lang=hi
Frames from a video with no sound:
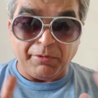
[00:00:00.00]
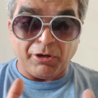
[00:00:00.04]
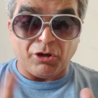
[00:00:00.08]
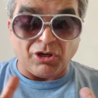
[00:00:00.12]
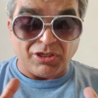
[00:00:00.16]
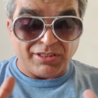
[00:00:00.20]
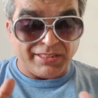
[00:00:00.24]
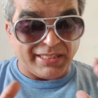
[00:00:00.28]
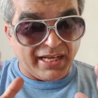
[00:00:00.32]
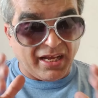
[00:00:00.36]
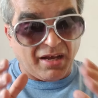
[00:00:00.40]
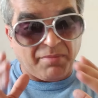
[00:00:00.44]

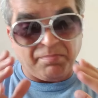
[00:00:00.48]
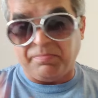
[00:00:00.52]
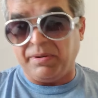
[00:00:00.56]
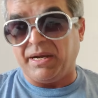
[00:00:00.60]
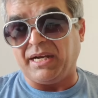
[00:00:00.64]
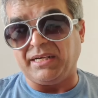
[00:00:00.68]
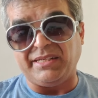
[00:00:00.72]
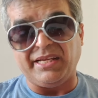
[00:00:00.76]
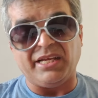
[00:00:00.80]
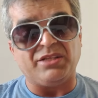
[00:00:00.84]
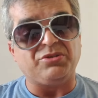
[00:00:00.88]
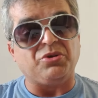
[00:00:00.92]
बिकॉज दे आर
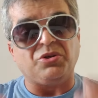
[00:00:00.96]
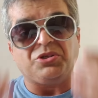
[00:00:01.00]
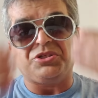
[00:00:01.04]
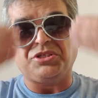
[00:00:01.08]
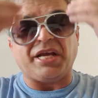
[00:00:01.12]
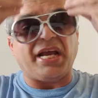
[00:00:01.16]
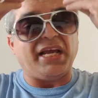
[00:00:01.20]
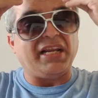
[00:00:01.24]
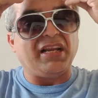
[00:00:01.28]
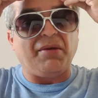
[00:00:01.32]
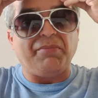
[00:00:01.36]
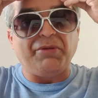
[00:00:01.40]
पेट्स एक तो
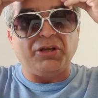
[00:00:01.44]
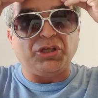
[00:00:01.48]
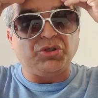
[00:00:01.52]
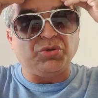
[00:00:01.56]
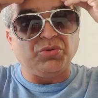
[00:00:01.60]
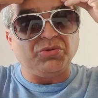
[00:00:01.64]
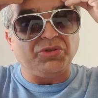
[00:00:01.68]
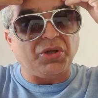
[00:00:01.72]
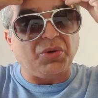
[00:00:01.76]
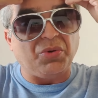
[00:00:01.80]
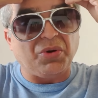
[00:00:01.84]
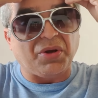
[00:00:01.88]
चाइना में
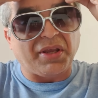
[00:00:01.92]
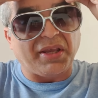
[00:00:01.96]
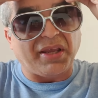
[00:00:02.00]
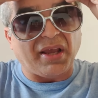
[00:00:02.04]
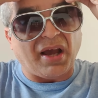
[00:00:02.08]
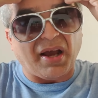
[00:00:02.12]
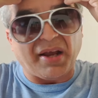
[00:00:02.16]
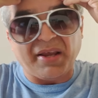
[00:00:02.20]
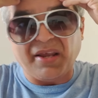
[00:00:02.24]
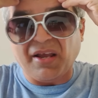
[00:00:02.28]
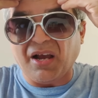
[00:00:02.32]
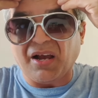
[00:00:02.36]
चूतिया लोग
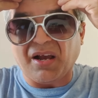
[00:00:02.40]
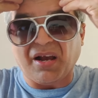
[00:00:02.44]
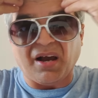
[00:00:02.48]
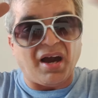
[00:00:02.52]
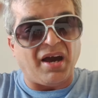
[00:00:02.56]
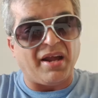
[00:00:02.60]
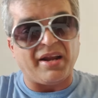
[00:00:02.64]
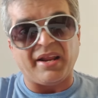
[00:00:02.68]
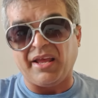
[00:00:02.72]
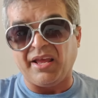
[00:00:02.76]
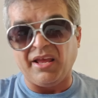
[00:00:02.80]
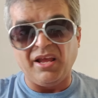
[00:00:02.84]
क्या क्या
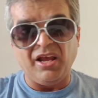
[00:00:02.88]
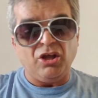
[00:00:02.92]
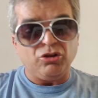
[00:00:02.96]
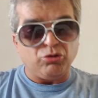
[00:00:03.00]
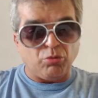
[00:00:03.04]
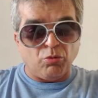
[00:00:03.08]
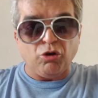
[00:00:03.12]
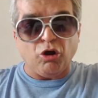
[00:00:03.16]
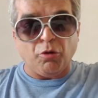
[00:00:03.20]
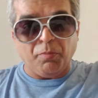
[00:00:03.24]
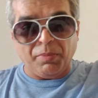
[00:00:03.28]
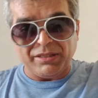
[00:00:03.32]
खा रहे
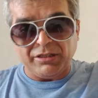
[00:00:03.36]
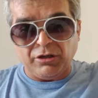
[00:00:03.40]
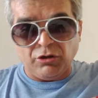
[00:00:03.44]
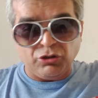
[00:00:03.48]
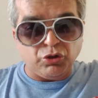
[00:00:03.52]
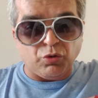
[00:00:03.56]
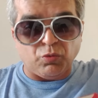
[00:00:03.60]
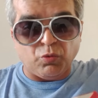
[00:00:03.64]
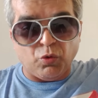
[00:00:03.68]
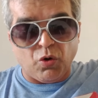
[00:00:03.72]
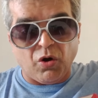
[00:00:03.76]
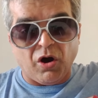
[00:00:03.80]
हैं तुम लोग
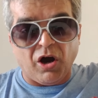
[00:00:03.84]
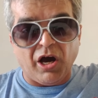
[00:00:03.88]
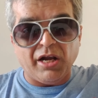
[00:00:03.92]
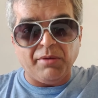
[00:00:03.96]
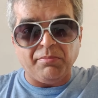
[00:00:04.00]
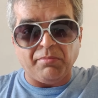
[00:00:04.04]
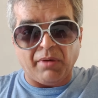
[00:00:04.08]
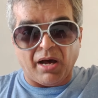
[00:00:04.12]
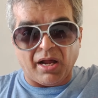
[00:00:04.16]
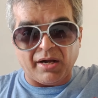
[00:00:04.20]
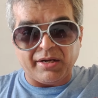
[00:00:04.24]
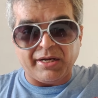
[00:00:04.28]
पता हो जो
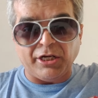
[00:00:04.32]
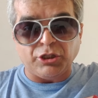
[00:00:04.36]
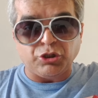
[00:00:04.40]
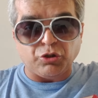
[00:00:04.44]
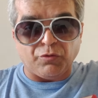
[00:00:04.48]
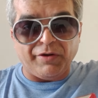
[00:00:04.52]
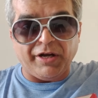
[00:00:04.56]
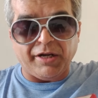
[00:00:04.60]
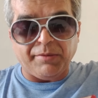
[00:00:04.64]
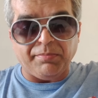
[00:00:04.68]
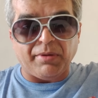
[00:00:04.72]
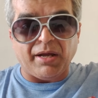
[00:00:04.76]
वुहान मार्केट
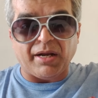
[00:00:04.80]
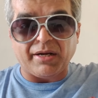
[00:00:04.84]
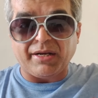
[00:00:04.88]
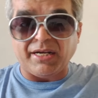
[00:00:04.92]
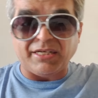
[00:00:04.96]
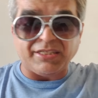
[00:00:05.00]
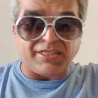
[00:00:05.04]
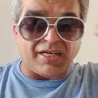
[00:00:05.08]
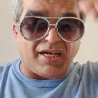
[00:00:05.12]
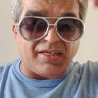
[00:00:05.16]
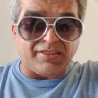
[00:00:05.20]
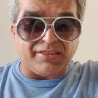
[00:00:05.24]
जो वेट
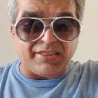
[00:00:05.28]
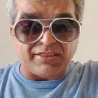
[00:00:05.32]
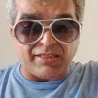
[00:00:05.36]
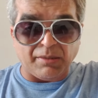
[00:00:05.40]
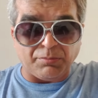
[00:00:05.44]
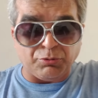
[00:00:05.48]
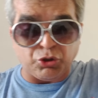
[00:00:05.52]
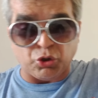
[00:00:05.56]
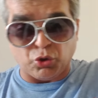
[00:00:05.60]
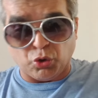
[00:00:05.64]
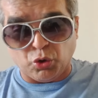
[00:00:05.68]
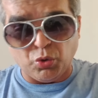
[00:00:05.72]
मार्केट जहाँ से
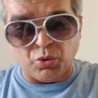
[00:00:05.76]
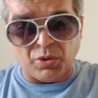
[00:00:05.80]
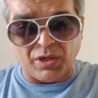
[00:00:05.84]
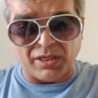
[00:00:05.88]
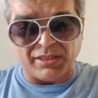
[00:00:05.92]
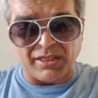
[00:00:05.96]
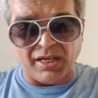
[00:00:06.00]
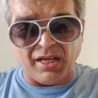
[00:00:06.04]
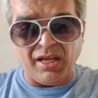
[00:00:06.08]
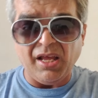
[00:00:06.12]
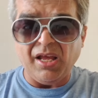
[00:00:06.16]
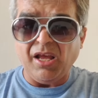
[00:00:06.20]
सब शुरू
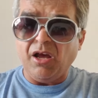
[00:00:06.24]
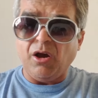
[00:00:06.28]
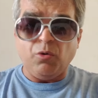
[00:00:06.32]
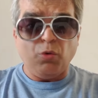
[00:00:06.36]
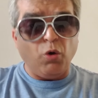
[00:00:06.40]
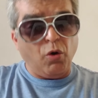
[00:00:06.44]
हुआ था